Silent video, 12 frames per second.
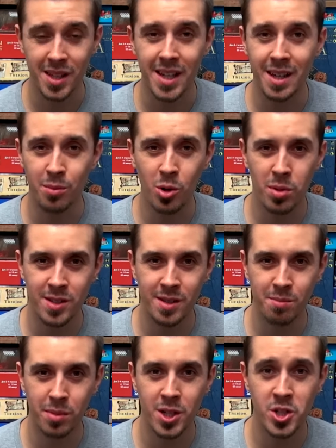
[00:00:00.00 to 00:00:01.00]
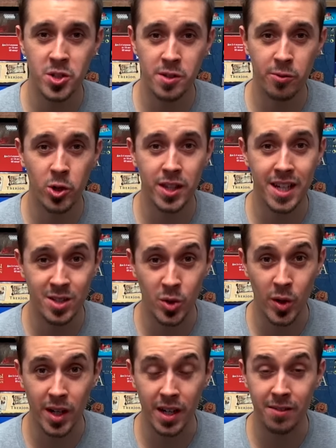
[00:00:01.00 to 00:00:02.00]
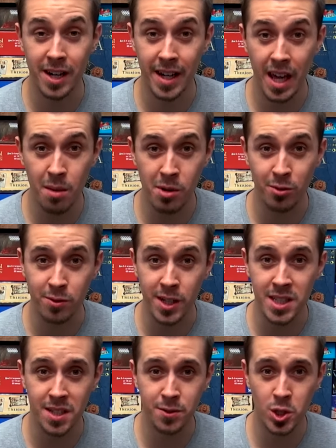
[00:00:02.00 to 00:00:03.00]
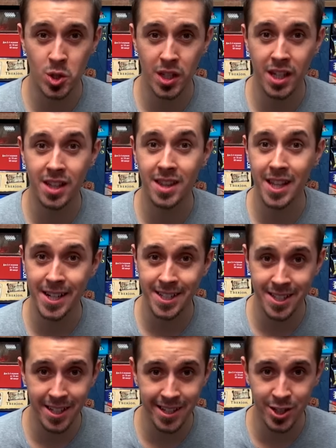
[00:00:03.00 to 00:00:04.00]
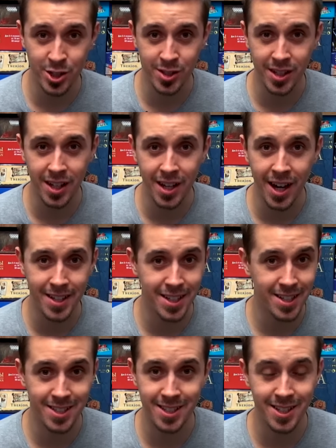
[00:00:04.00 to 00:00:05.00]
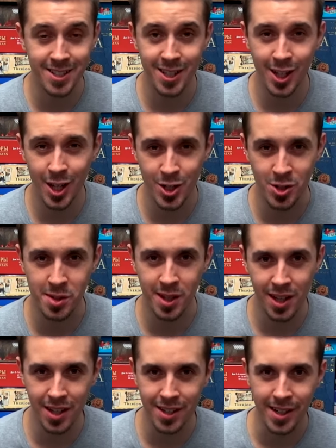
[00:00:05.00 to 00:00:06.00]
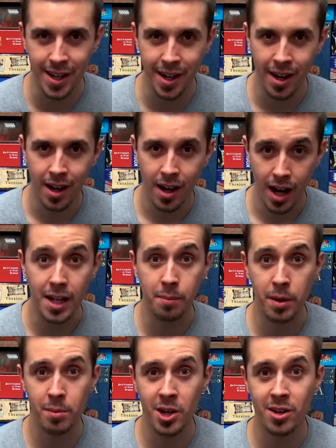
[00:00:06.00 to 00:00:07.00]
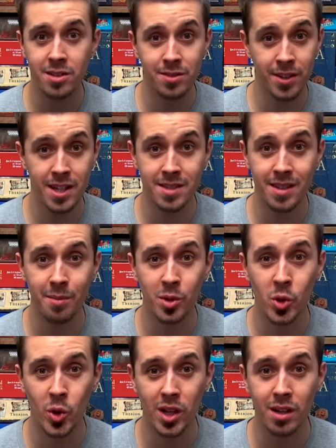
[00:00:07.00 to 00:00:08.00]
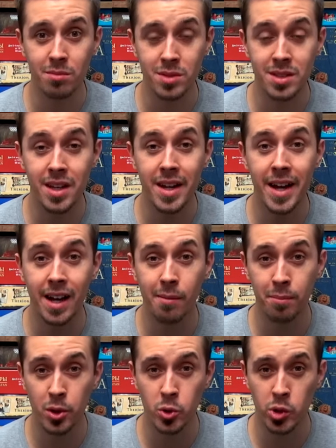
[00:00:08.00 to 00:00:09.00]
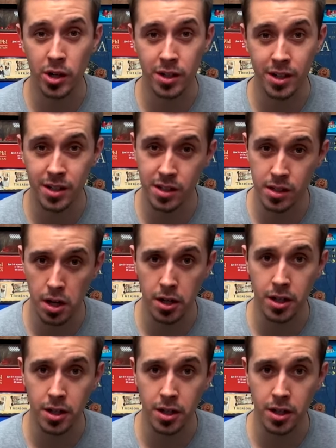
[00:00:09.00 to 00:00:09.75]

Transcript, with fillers: Таким образом, большинство настольных варгеймов — это все-таки тактические, а не стратегические игры. А, например, известная многим серия компьютерных игр